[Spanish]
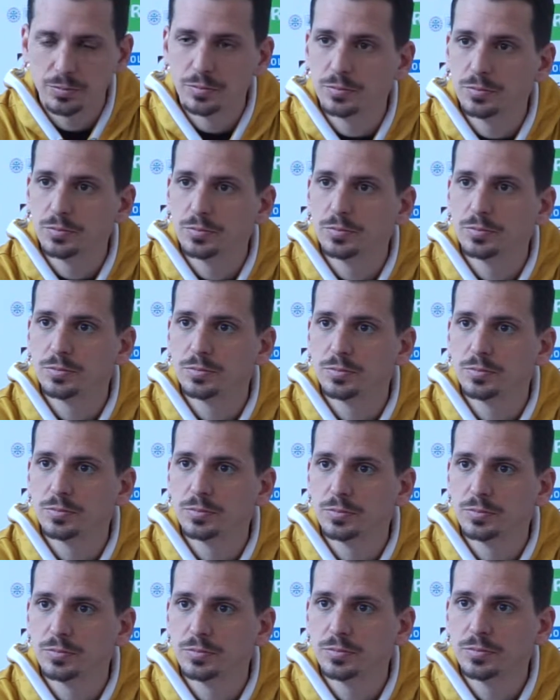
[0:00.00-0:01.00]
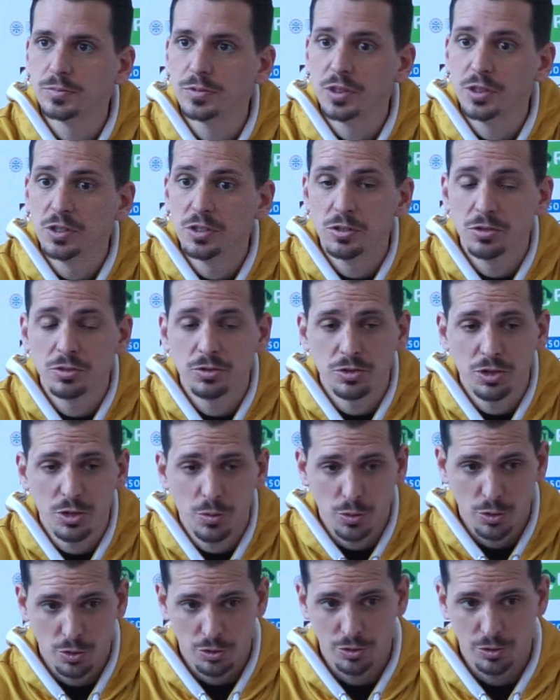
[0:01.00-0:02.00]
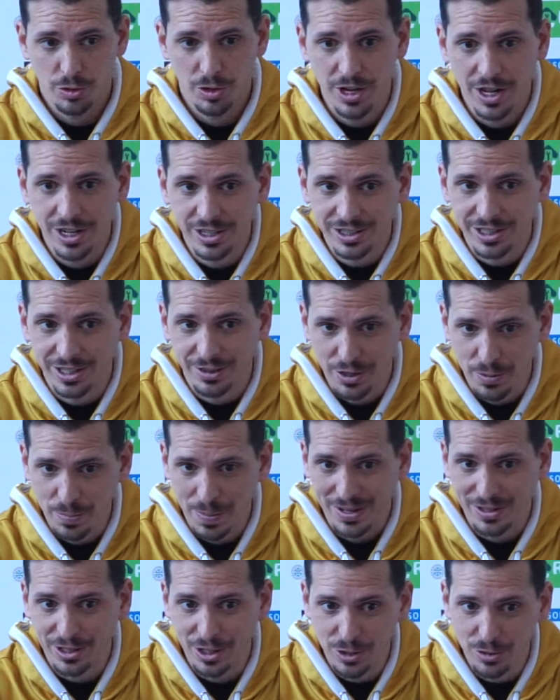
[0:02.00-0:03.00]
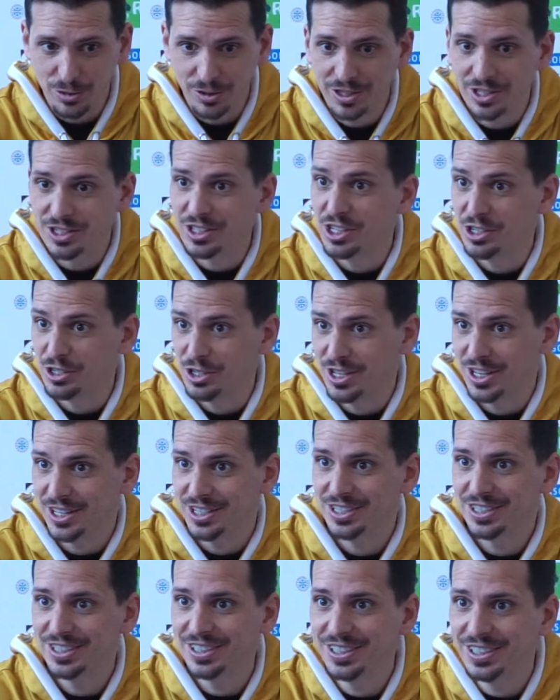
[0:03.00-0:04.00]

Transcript: Monsalvafania. Sí, bueno, yo diría el tercer partido en seis días.